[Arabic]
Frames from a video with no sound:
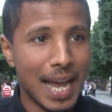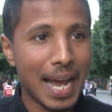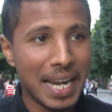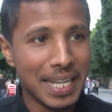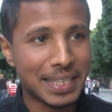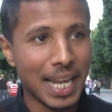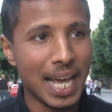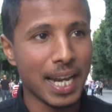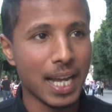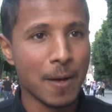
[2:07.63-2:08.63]
عقليه
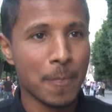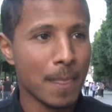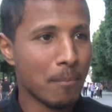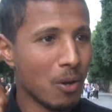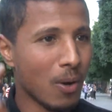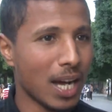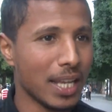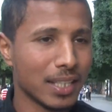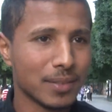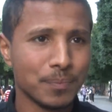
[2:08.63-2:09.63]
الحرقه بالوعي